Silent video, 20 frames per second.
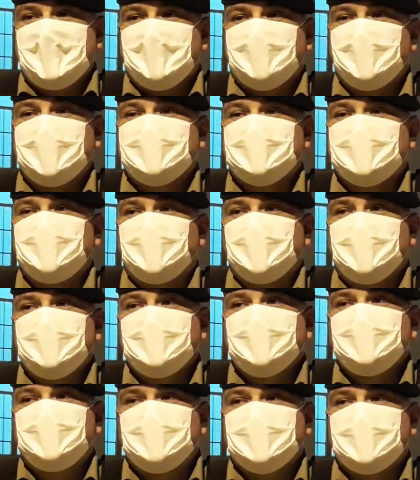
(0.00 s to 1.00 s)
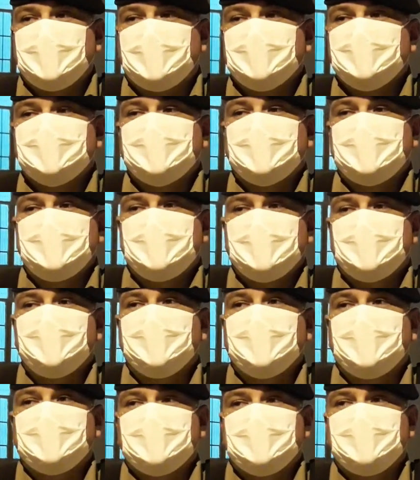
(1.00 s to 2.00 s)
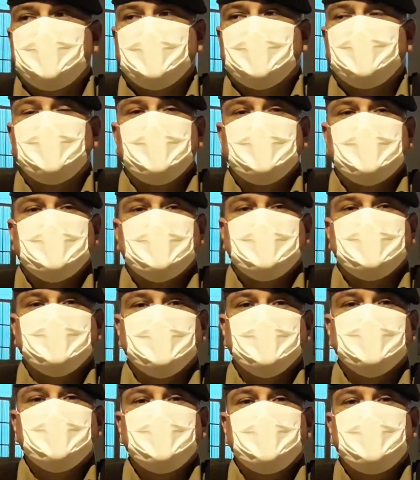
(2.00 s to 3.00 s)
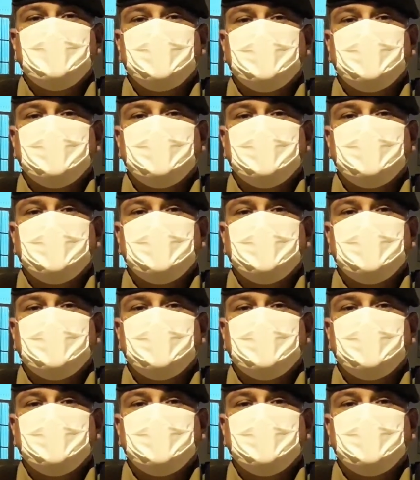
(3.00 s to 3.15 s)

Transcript: mas já foi identificado e será encaminhado aí para a Polícia Civil